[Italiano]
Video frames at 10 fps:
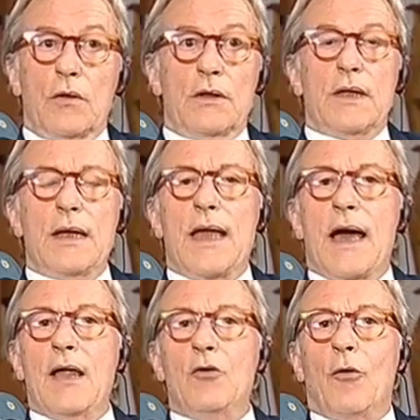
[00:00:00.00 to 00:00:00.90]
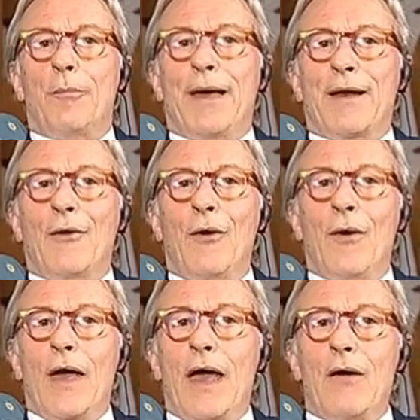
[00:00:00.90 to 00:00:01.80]
italiano,
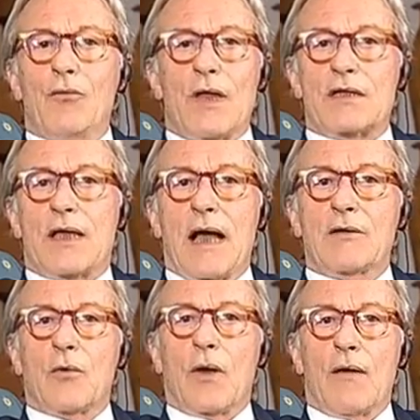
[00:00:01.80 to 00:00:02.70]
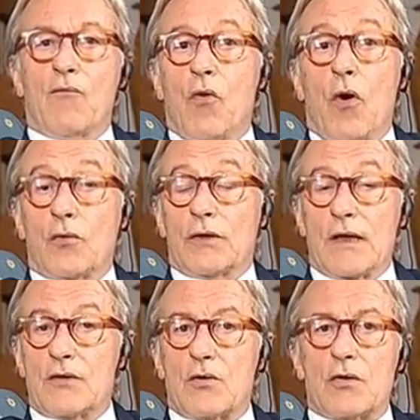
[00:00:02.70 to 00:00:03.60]
però è una scatola vuota.
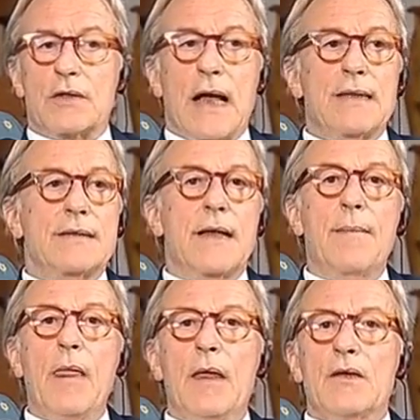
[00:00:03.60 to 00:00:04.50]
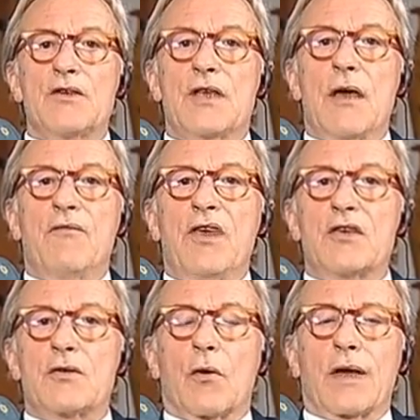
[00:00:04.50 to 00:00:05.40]
In sostanza si è
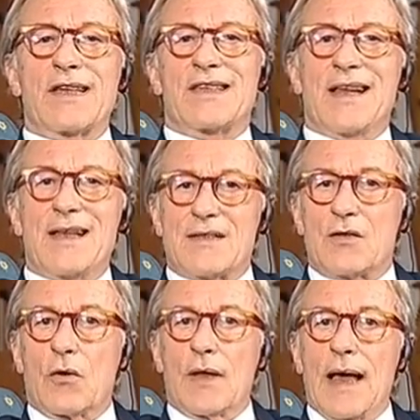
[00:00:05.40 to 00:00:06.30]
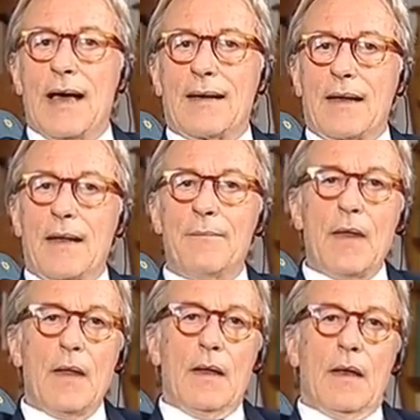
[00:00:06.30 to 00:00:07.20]
visto che selezionare
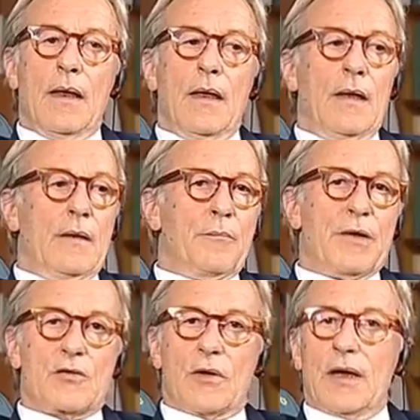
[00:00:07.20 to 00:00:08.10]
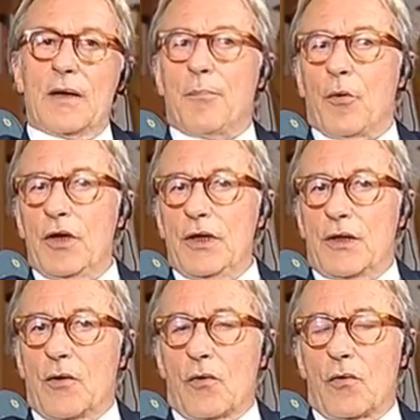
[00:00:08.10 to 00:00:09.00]
eh, il personale
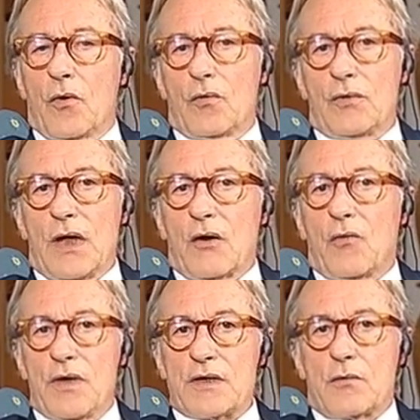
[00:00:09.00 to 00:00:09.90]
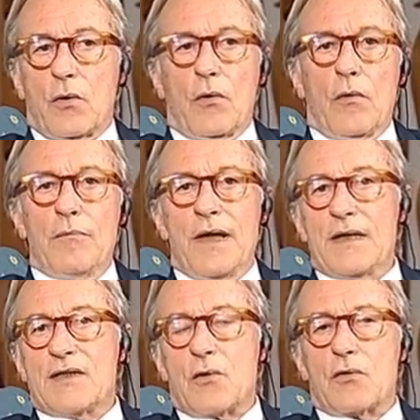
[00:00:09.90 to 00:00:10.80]
politico con questo
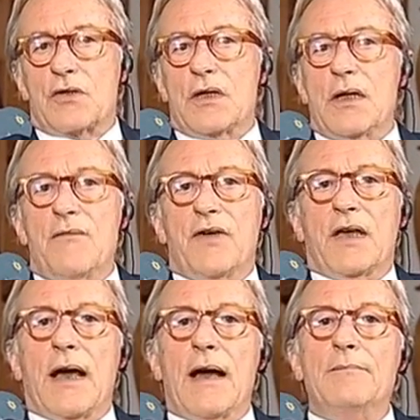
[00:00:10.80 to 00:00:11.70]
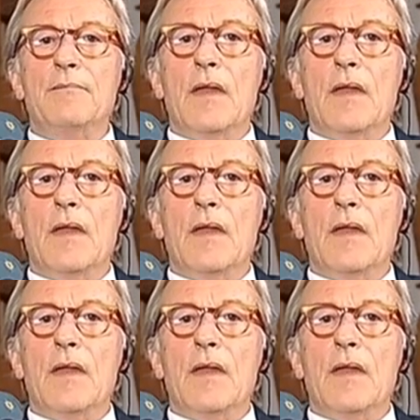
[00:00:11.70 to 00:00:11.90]
mezzo significa